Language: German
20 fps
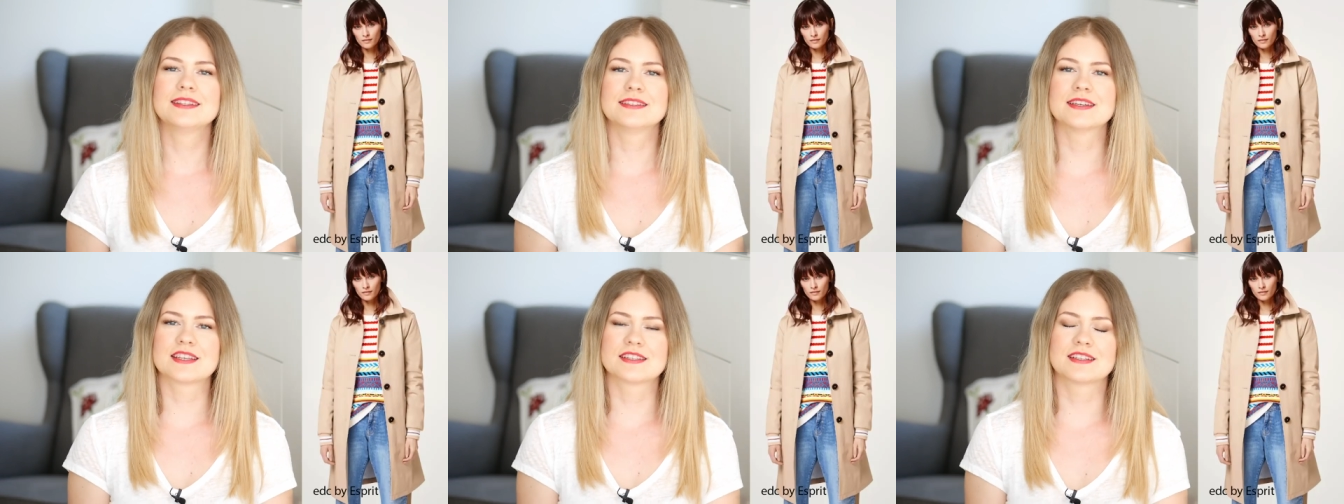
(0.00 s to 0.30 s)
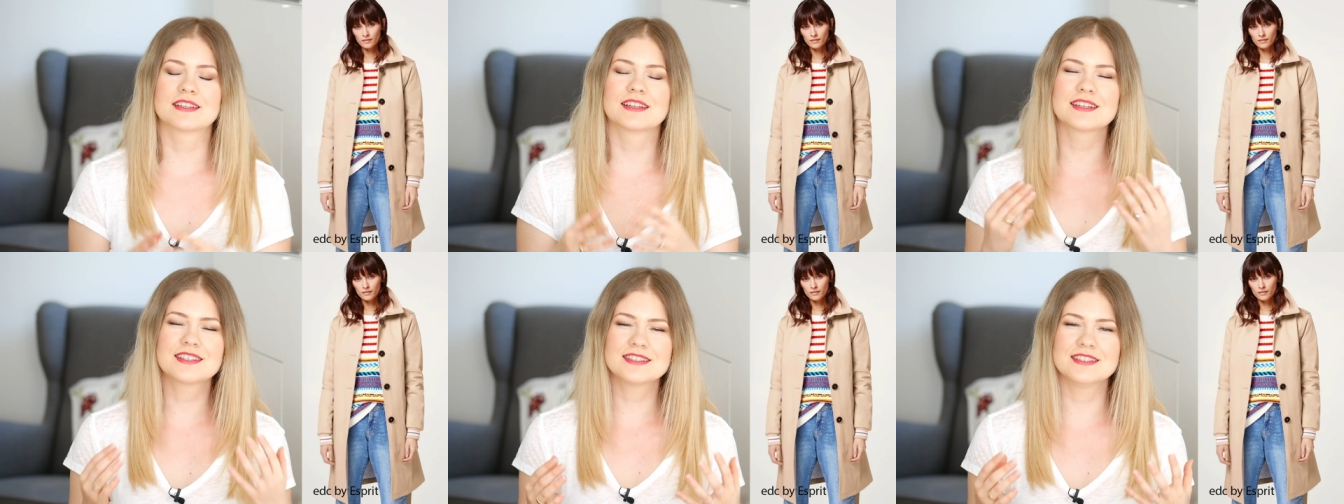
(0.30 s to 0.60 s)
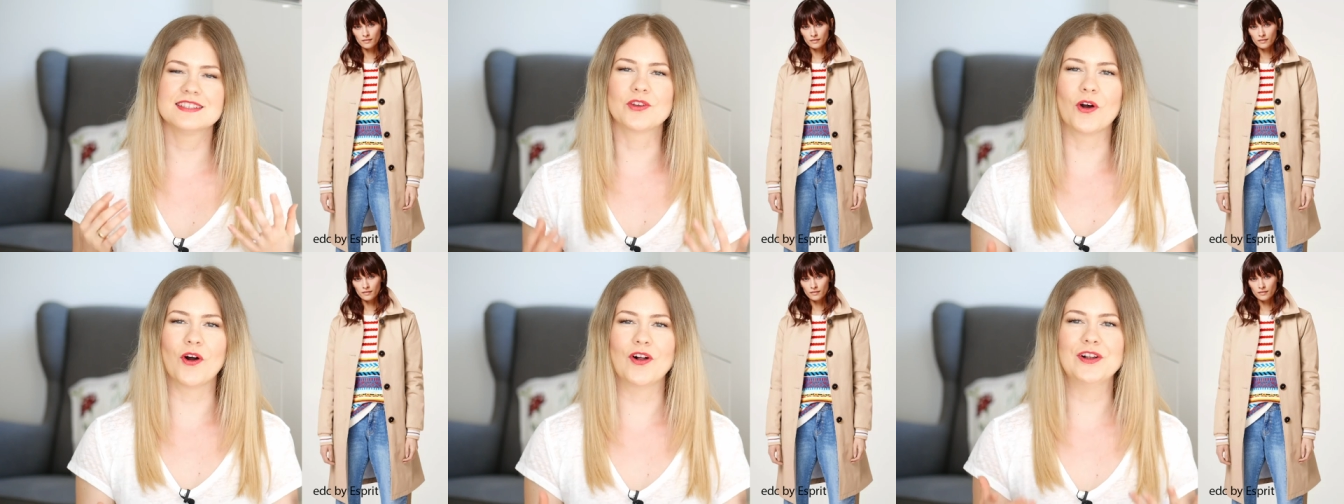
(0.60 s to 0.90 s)
das einen
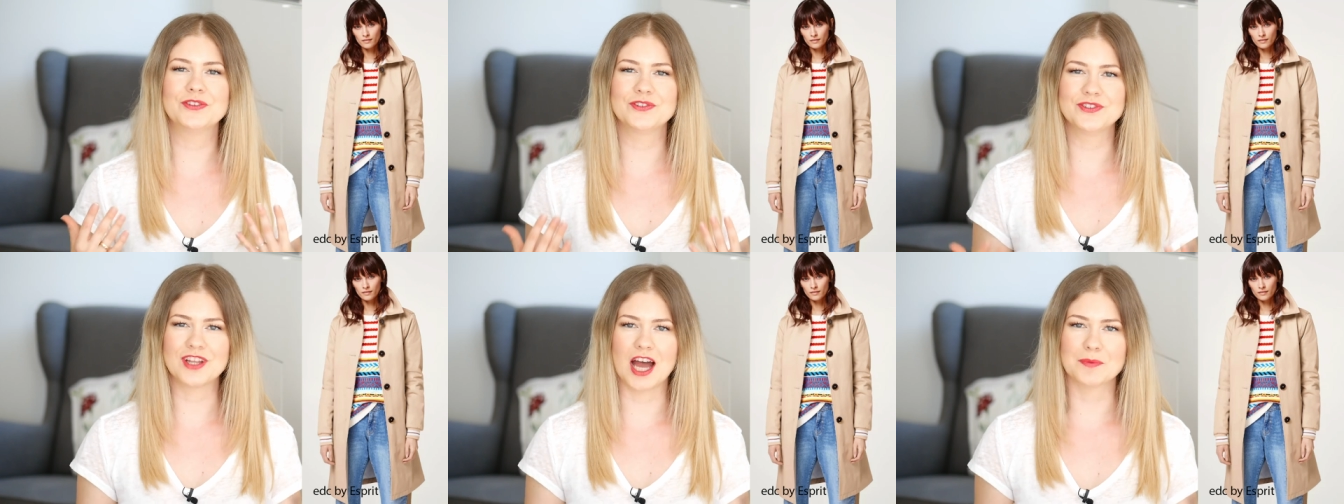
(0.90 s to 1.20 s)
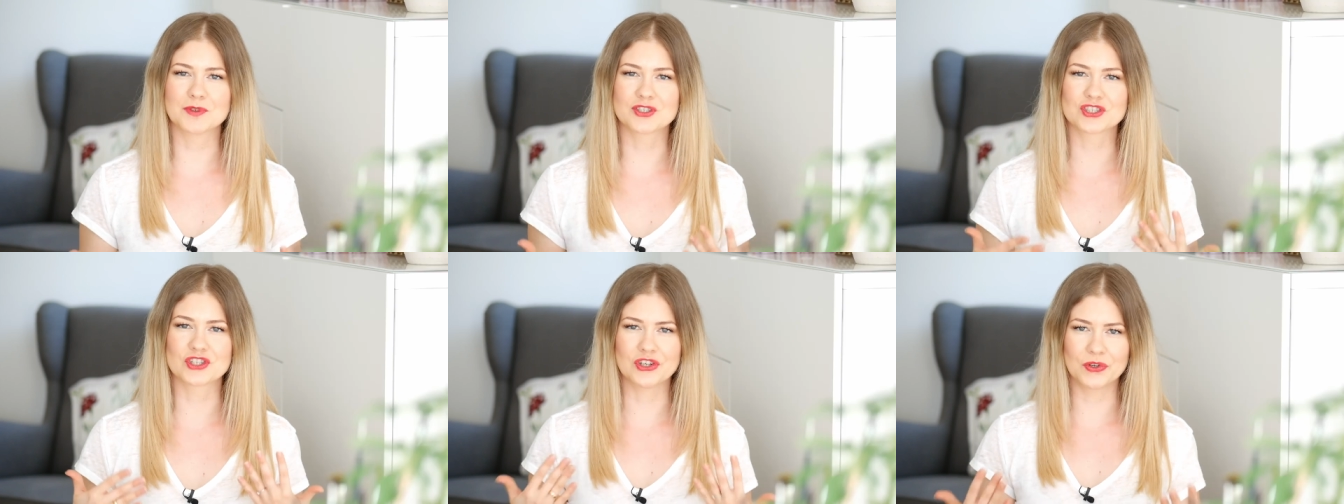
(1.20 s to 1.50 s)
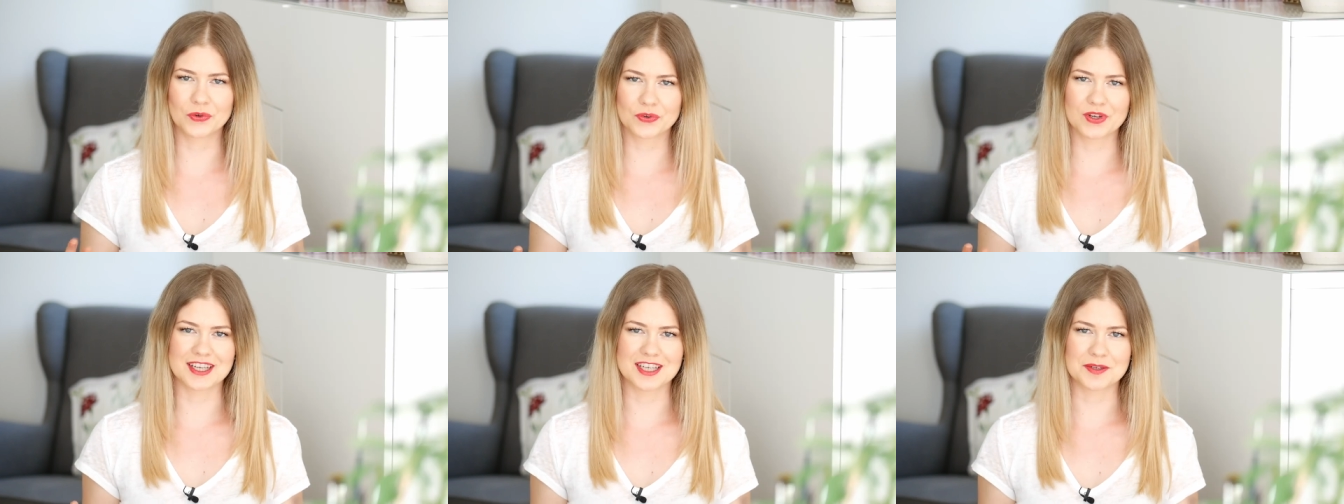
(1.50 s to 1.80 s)
richtig tollen dynamischen
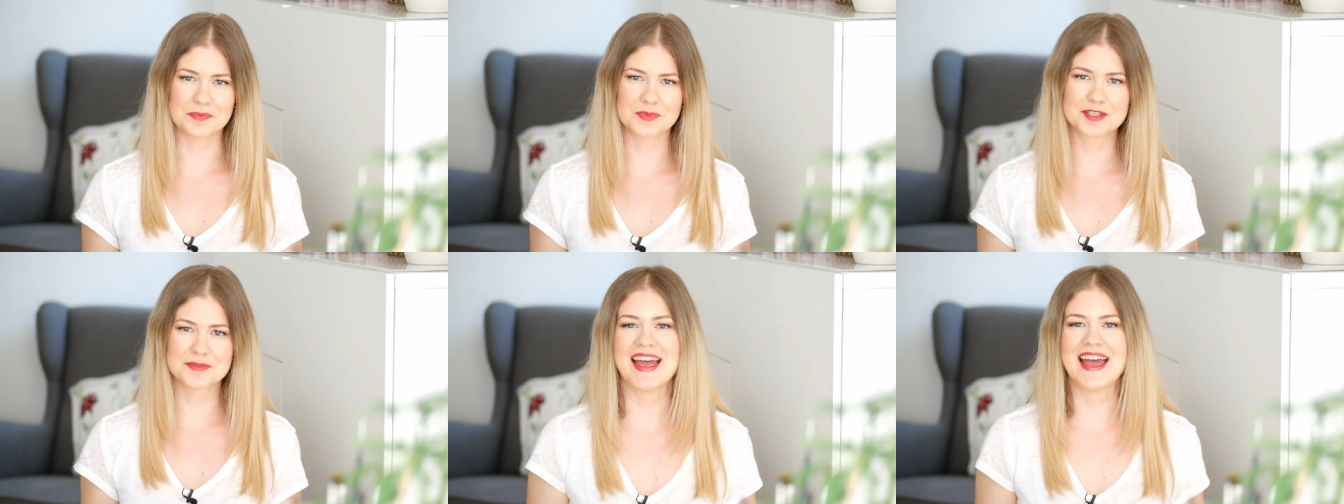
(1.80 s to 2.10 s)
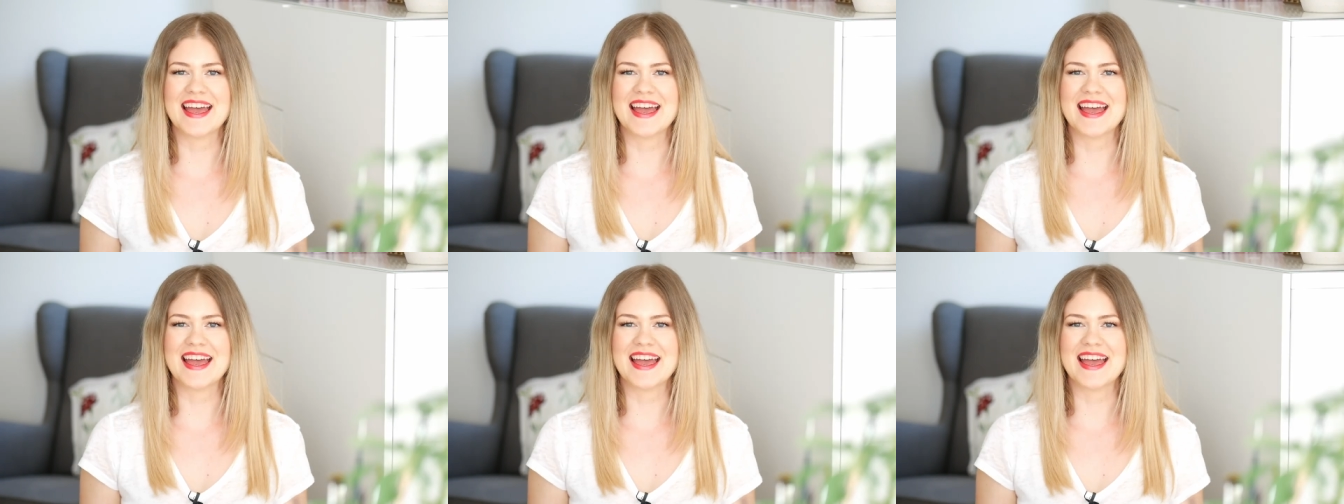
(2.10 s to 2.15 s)
Look ergibt.